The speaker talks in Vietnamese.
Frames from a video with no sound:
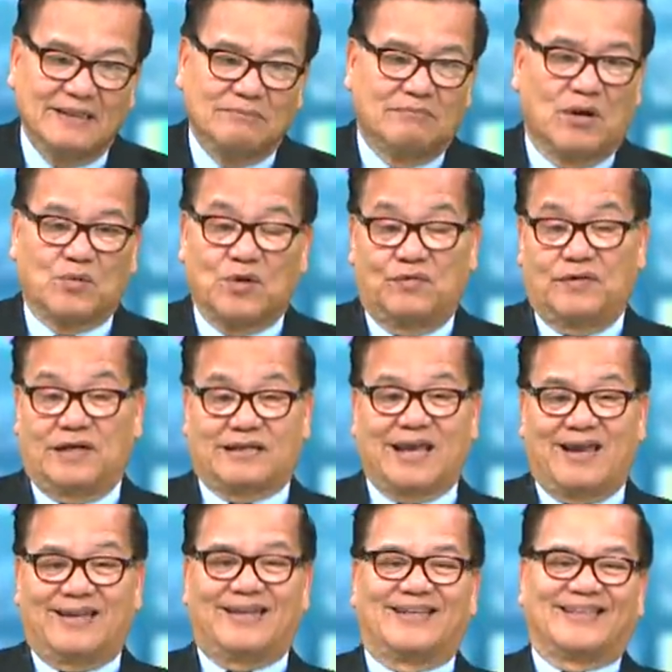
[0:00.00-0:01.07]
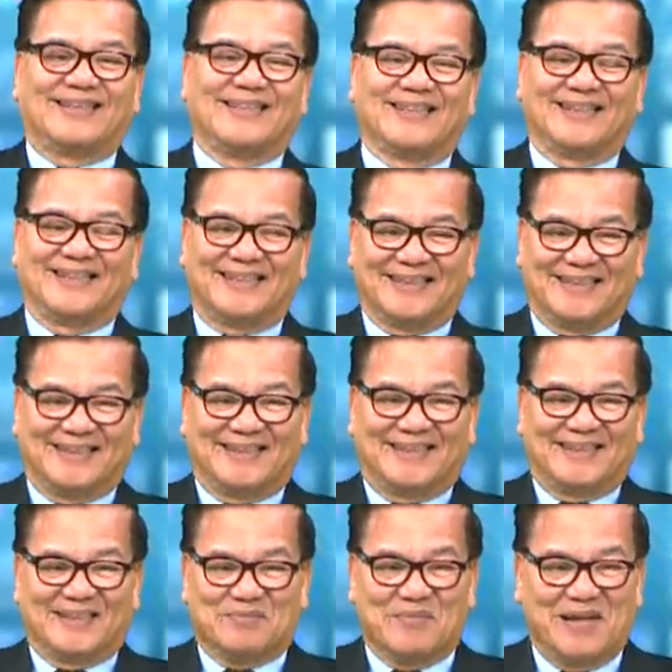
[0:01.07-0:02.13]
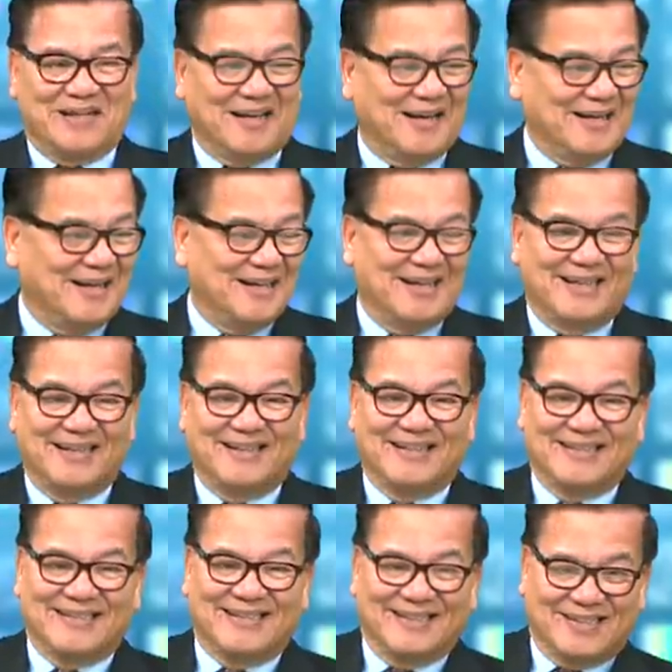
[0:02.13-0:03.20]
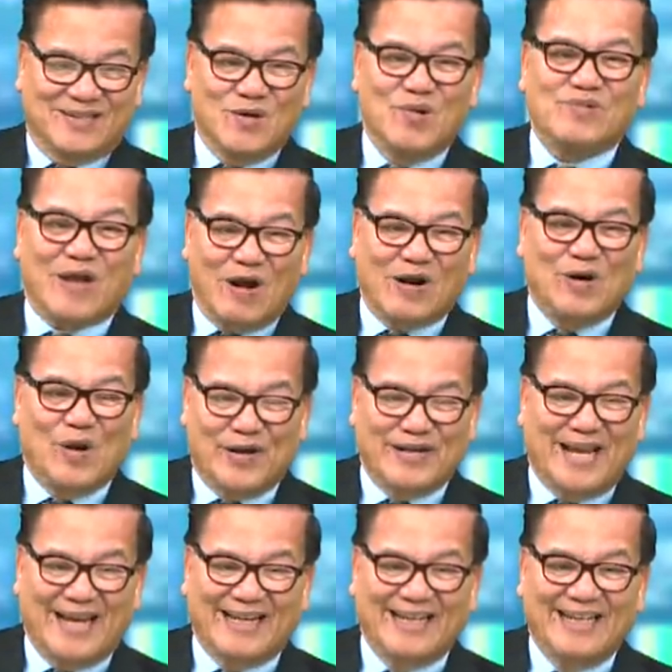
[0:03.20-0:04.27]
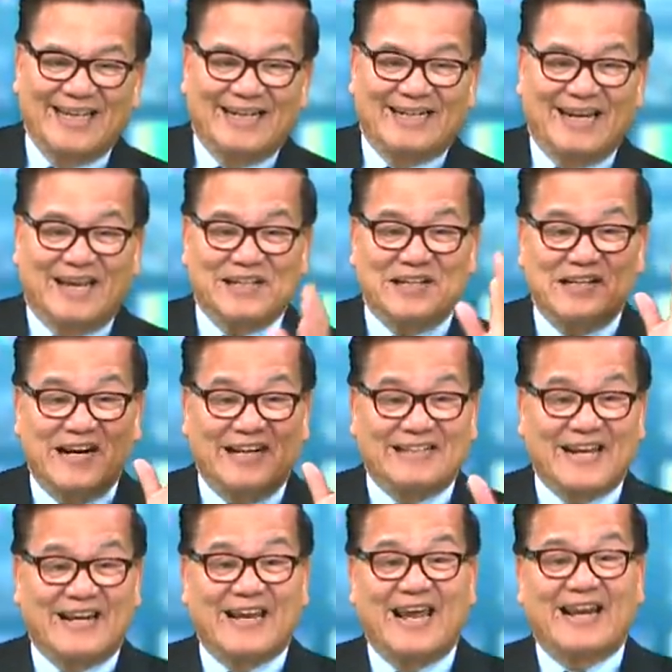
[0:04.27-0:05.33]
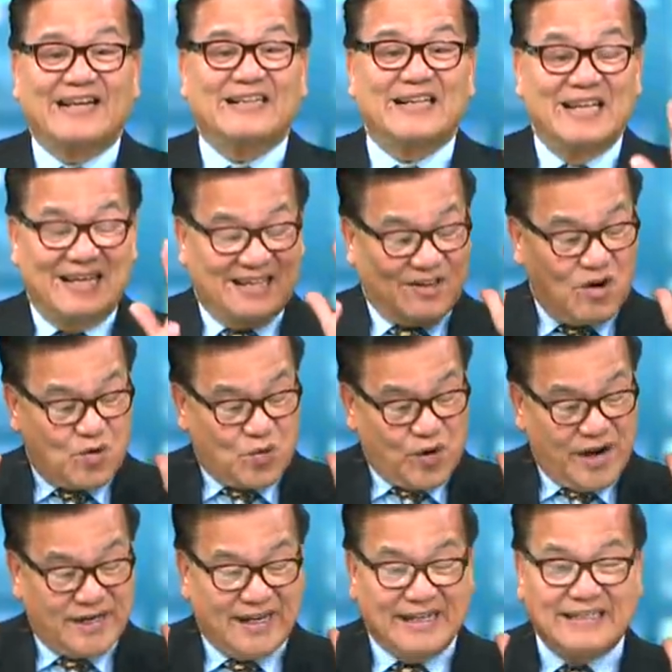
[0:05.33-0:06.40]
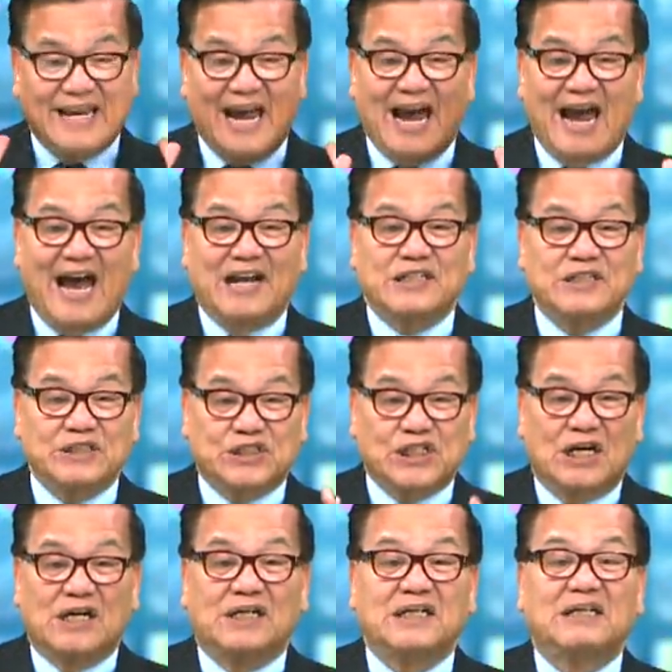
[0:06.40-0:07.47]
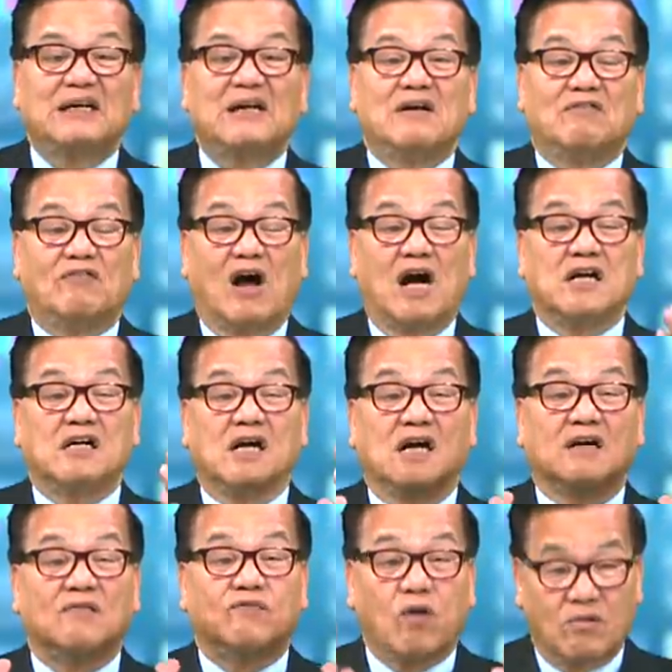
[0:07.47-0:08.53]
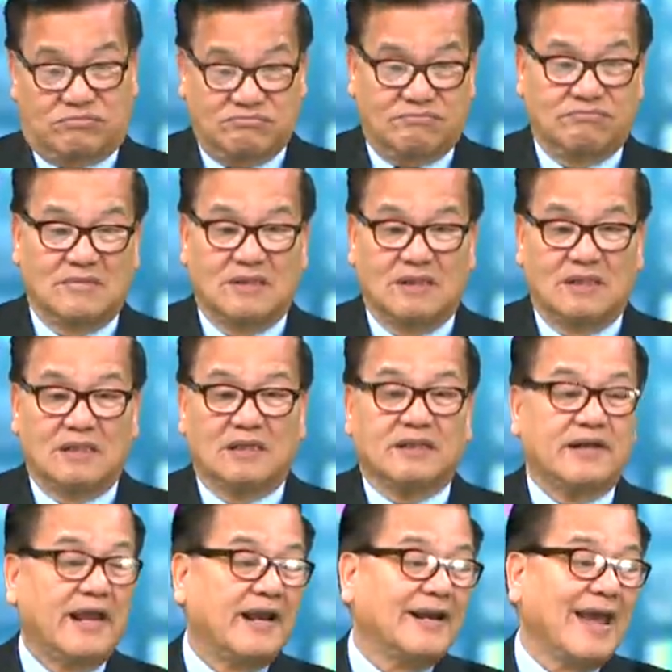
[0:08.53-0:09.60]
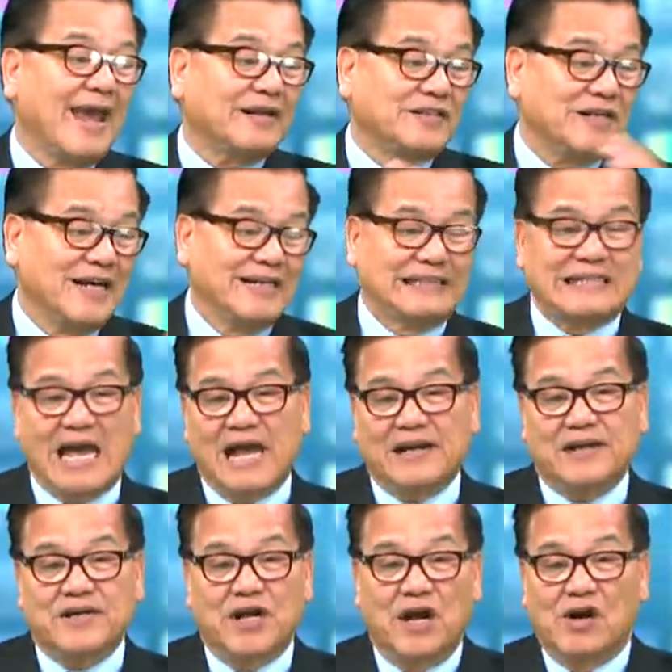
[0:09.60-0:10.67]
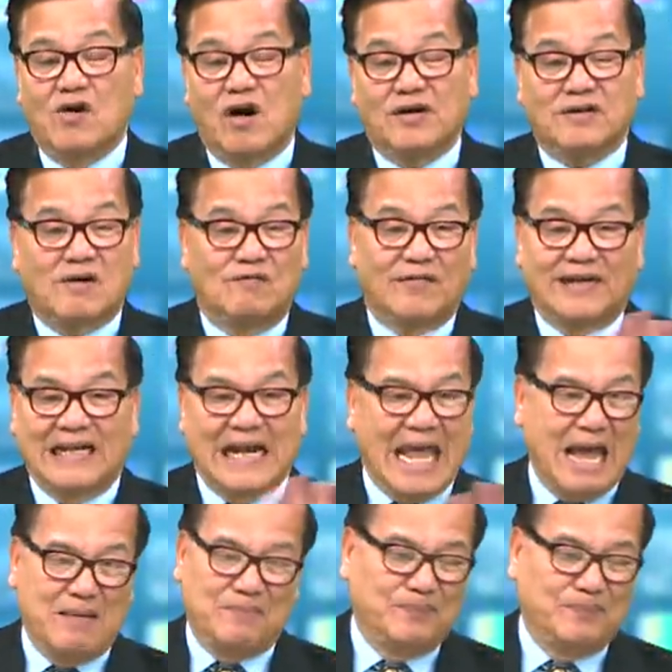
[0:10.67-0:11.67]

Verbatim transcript: Mà quý vị thấy bây giờ đúng theo cái luật này là những người da đen có quyền ở nhà ăn chơi và hưởng phúc đến hết đời cha đến đời con không phải đi làm.